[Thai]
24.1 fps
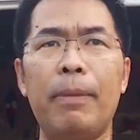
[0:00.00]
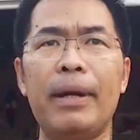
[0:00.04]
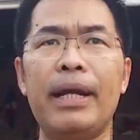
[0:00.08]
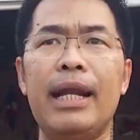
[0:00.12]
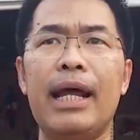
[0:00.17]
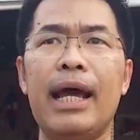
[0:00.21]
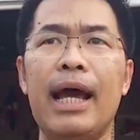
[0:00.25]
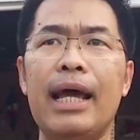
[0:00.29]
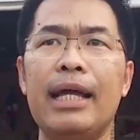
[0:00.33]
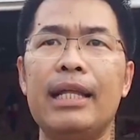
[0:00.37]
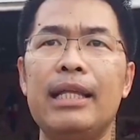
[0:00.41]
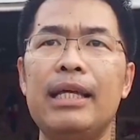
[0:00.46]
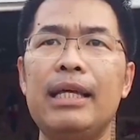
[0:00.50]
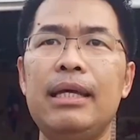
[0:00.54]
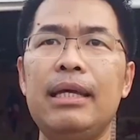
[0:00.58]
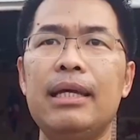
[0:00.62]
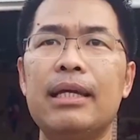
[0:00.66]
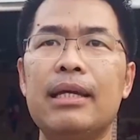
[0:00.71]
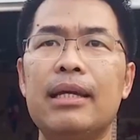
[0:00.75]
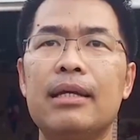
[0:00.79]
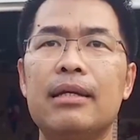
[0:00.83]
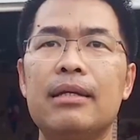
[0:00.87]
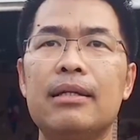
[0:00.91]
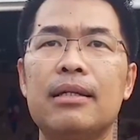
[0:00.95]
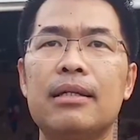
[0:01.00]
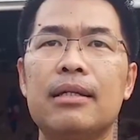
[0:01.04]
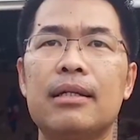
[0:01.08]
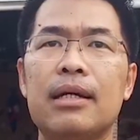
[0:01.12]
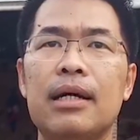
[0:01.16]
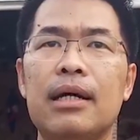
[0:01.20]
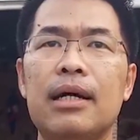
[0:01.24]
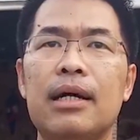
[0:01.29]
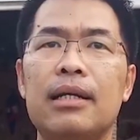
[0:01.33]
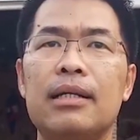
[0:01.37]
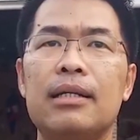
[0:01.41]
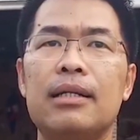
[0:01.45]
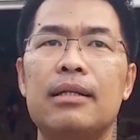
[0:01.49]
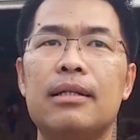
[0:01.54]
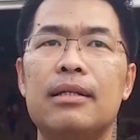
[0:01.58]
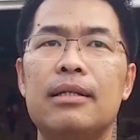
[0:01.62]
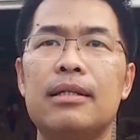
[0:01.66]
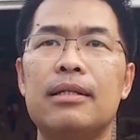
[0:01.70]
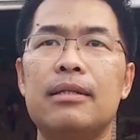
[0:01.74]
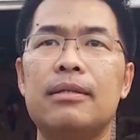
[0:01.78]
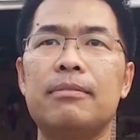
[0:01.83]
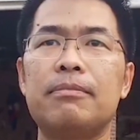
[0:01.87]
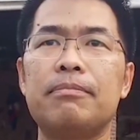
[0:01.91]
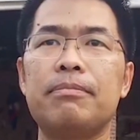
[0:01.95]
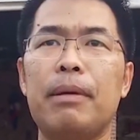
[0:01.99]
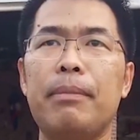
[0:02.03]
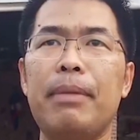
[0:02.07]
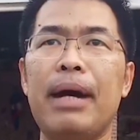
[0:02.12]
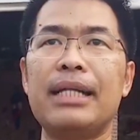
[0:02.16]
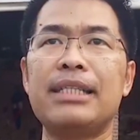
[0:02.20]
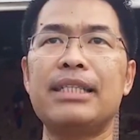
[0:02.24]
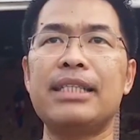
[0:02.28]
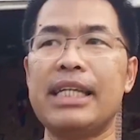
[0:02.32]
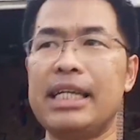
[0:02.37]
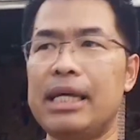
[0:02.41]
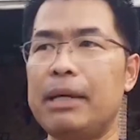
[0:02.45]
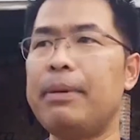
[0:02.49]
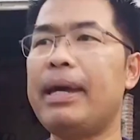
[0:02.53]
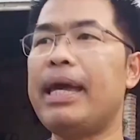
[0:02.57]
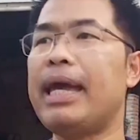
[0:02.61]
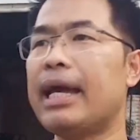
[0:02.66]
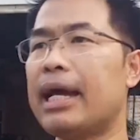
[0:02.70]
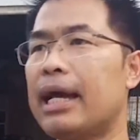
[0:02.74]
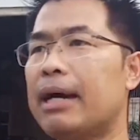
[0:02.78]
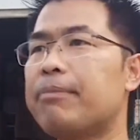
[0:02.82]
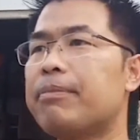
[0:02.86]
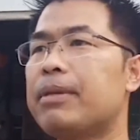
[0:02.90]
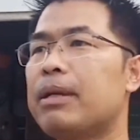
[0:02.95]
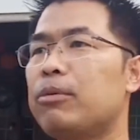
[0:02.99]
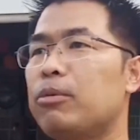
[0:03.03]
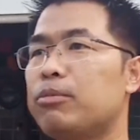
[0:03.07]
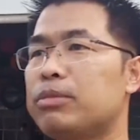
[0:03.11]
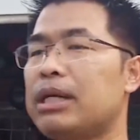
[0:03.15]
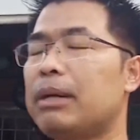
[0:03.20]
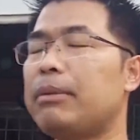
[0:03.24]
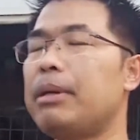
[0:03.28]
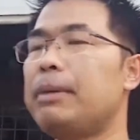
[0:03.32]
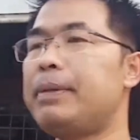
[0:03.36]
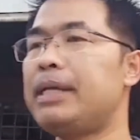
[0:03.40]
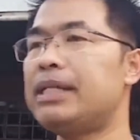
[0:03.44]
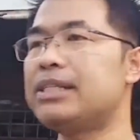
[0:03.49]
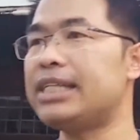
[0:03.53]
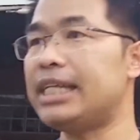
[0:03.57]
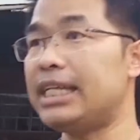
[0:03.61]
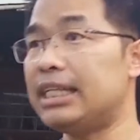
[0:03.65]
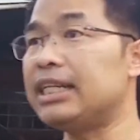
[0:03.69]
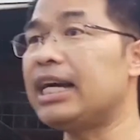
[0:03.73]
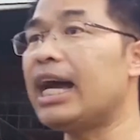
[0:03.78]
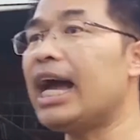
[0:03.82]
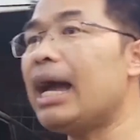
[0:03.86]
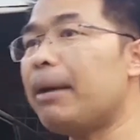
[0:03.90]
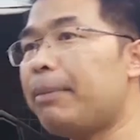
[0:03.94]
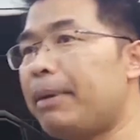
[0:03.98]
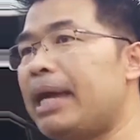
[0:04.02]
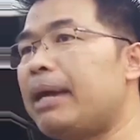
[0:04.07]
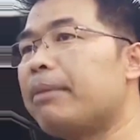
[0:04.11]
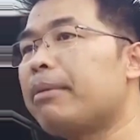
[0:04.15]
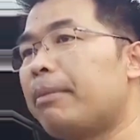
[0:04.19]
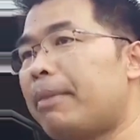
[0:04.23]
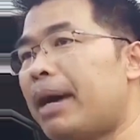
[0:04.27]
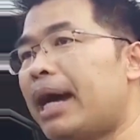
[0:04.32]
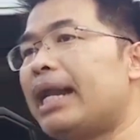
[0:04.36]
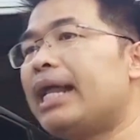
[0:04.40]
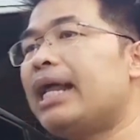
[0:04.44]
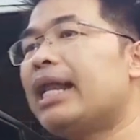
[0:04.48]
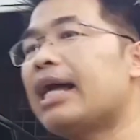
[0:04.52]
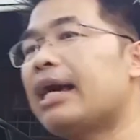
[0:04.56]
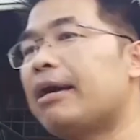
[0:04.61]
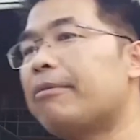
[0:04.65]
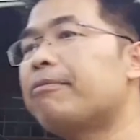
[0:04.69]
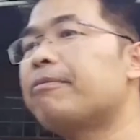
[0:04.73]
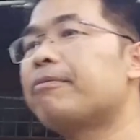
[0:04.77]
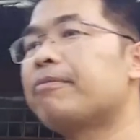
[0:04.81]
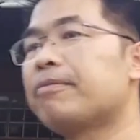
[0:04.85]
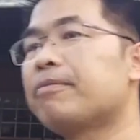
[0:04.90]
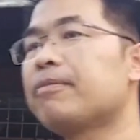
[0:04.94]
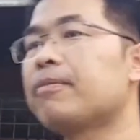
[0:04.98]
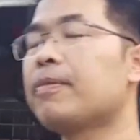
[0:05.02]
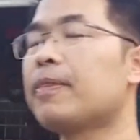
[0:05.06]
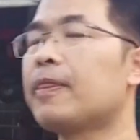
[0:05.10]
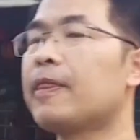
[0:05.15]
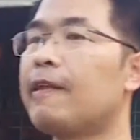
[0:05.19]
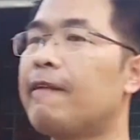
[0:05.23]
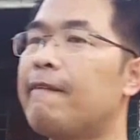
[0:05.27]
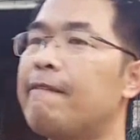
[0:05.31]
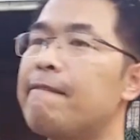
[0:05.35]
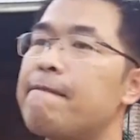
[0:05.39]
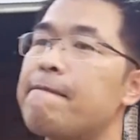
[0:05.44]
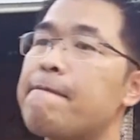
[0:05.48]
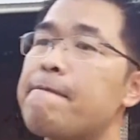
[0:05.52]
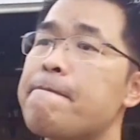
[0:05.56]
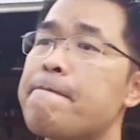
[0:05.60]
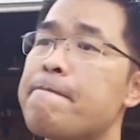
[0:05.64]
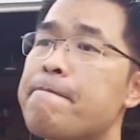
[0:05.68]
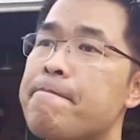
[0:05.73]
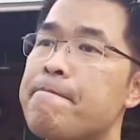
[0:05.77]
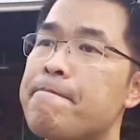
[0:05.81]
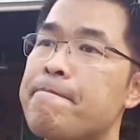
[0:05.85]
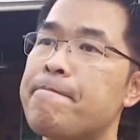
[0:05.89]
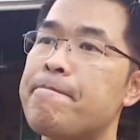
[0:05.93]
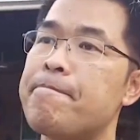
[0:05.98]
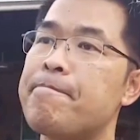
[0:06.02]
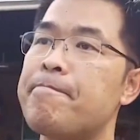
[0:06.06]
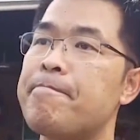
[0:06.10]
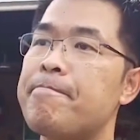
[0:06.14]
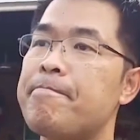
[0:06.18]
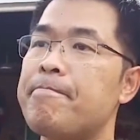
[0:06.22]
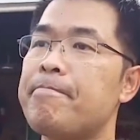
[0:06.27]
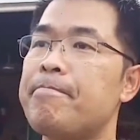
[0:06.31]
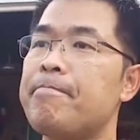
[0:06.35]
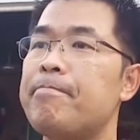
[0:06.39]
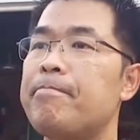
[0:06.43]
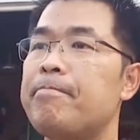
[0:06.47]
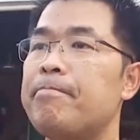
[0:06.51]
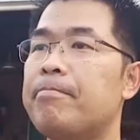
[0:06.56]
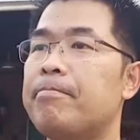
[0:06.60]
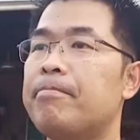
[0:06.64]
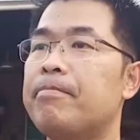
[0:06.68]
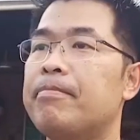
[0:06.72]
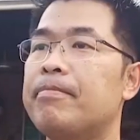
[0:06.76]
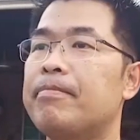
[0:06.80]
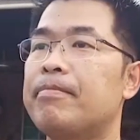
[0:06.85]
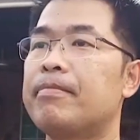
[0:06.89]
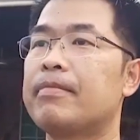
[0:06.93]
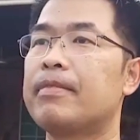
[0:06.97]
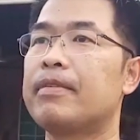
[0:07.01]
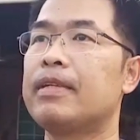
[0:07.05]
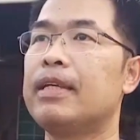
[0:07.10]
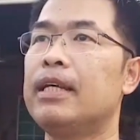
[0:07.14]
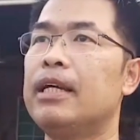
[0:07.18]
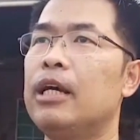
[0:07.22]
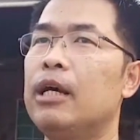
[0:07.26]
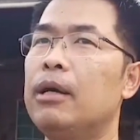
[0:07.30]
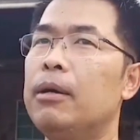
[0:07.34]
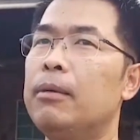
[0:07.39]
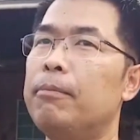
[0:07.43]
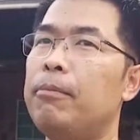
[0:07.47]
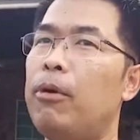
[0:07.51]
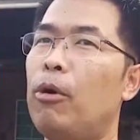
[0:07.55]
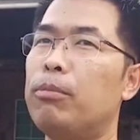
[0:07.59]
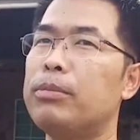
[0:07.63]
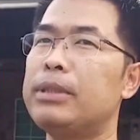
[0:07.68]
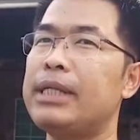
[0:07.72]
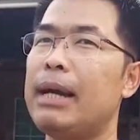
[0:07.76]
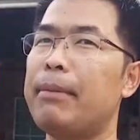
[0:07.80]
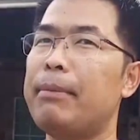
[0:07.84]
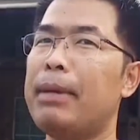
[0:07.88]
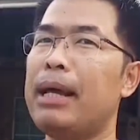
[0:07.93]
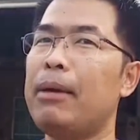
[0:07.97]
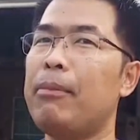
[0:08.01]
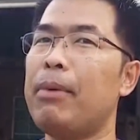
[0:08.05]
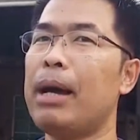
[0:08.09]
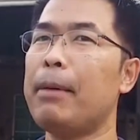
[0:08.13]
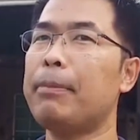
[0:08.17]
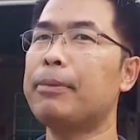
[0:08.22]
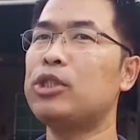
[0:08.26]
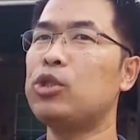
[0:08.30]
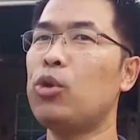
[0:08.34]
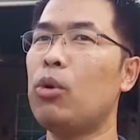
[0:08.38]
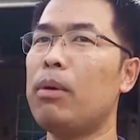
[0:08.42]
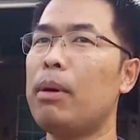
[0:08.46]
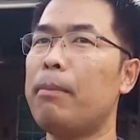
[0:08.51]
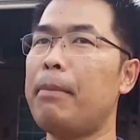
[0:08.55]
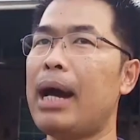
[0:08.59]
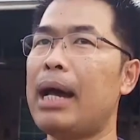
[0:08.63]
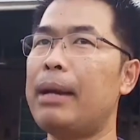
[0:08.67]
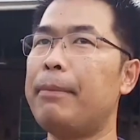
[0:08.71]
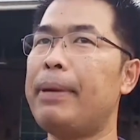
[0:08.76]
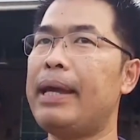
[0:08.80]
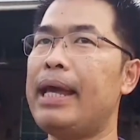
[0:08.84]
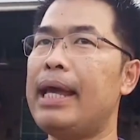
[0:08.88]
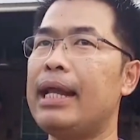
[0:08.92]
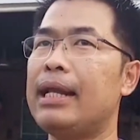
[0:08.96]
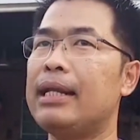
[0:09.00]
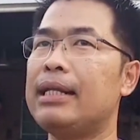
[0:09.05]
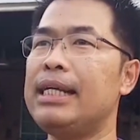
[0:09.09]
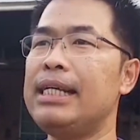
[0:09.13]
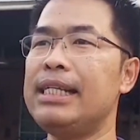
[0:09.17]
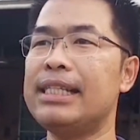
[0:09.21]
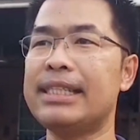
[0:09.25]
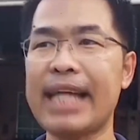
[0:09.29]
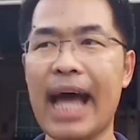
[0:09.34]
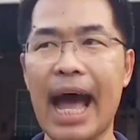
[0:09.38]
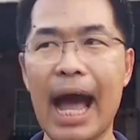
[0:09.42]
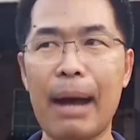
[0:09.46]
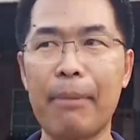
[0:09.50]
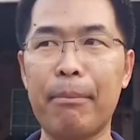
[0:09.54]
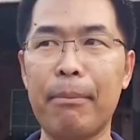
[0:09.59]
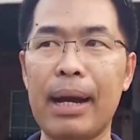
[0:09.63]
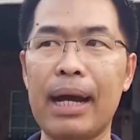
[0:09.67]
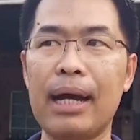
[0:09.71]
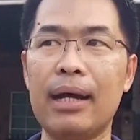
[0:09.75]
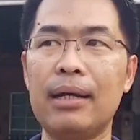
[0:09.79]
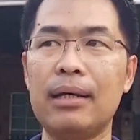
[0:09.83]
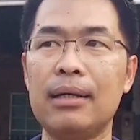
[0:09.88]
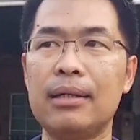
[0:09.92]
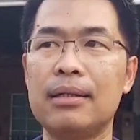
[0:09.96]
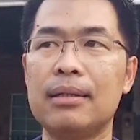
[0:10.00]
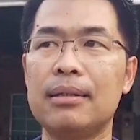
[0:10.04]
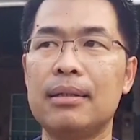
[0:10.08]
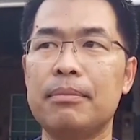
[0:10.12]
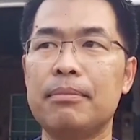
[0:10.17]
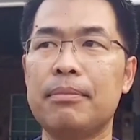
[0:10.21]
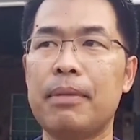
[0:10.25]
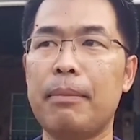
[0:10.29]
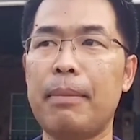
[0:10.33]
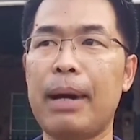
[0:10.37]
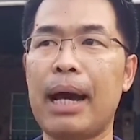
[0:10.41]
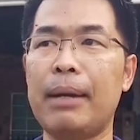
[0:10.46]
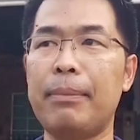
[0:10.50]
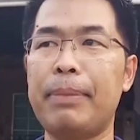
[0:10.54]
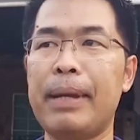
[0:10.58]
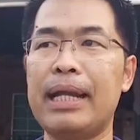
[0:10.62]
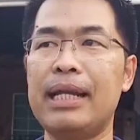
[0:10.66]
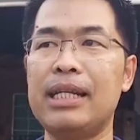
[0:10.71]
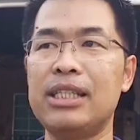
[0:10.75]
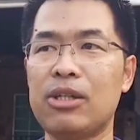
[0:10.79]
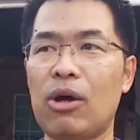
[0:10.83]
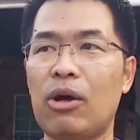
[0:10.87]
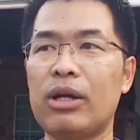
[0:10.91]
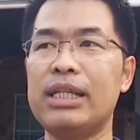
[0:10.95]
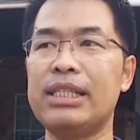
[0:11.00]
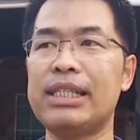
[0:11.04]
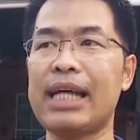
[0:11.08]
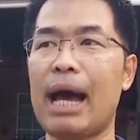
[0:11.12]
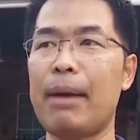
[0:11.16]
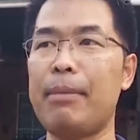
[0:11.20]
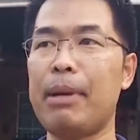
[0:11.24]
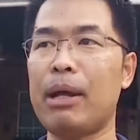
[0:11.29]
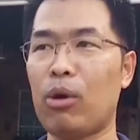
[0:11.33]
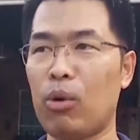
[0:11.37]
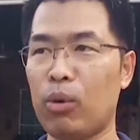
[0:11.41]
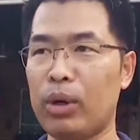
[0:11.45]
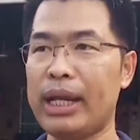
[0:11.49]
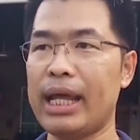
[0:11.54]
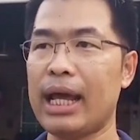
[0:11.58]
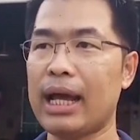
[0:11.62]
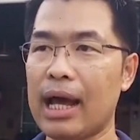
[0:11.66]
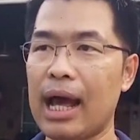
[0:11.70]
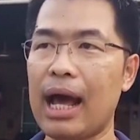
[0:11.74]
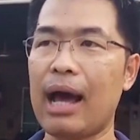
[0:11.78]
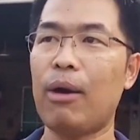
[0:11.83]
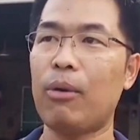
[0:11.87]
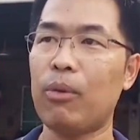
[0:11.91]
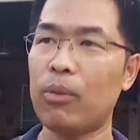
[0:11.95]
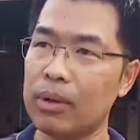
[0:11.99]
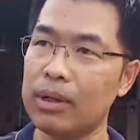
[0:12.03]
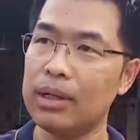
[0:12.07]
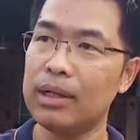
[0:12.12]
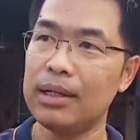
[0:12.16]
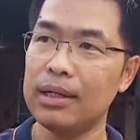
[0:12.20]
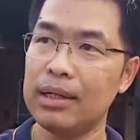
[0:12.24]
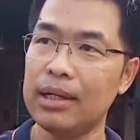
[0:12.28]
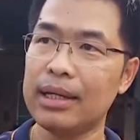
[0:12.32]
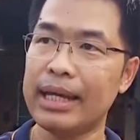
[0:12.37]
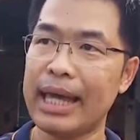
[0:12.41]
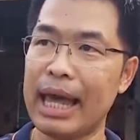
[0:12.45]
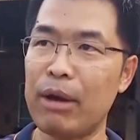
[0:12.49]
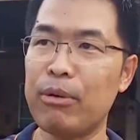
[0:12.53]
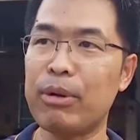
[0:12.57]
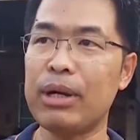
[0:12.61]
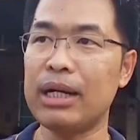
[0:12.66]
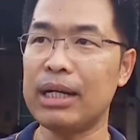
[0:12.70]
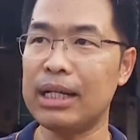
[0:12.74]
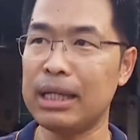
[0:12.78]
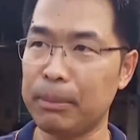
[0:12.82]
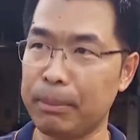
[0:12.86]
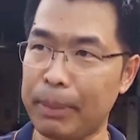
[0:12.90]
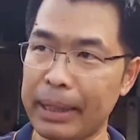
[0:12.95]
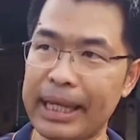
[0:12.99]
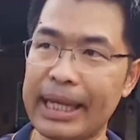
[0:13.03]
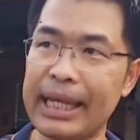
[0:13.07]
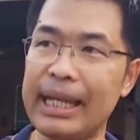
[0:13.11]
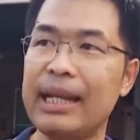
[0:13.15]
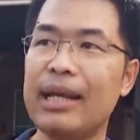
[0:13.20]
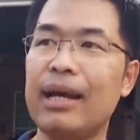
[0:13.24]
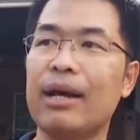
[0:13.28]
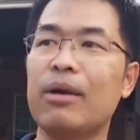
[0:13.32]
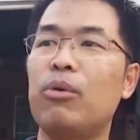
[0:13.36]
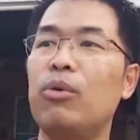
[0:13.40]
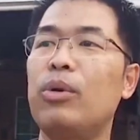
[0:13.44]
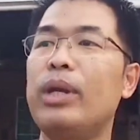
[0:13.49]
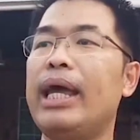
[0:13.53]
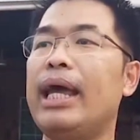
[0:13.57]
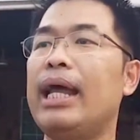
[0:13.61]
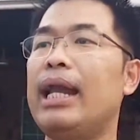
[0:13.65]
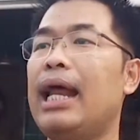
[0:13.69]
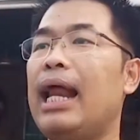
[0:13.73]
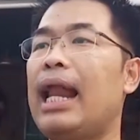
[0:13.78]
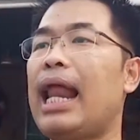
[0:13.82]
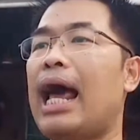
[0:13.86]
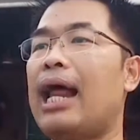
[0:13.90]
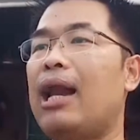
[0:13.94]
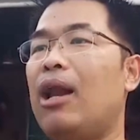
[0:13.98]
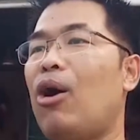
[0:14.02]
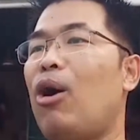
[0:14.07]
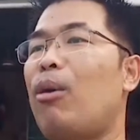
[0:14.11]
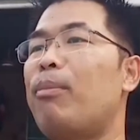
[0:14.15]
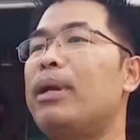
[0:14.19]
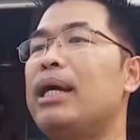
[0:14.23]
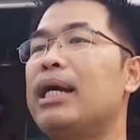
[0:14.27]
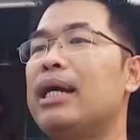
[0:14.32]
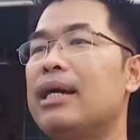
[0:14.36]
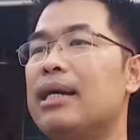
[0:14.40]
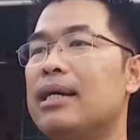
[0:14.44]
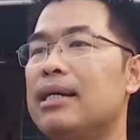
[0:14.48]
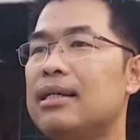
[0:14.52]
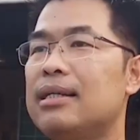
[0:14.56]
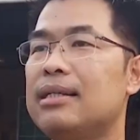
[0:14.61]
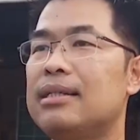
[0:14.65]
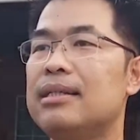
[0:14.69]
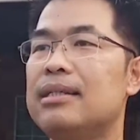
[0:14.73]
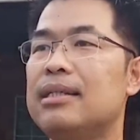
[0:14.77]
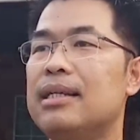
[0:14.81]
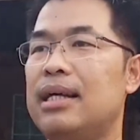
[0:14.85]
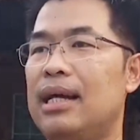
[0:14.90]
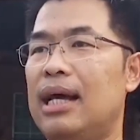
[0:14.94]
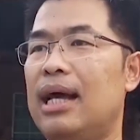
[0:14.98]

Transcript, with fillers: ไปได้ที่เกิดประมาณ4เพลงครับประมาณสี่สี่ถึงห้าเพลงประมาณนี้ครับก็คือร้องเพลงหนึ่งก็อาจจะเดินขึ้นไปเอาชนผมจำได้ว่าช่วงประมาณเพลงที่สามมั้ง ประมาณเพลงที่สองที่สามเนี่ยคนนี้ก็เอาแก้วเครื่องดื่มไปกินกับคุณเอสแล้วล่ะรอบหนึ่งครับ